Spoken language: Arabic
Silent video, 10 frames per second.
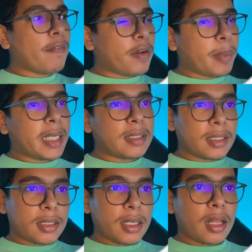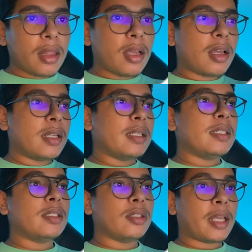فبغيت ان شاء الله
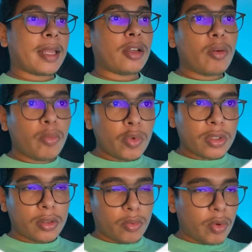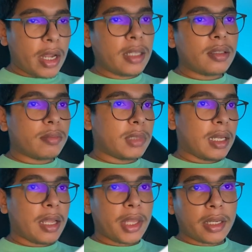انني ندخلكم وسط واحد من
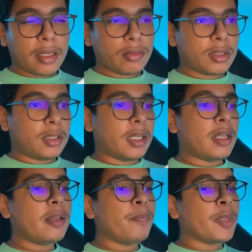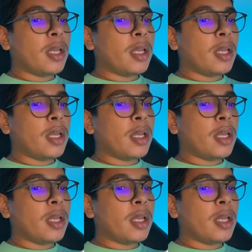الاد اكونت ديالي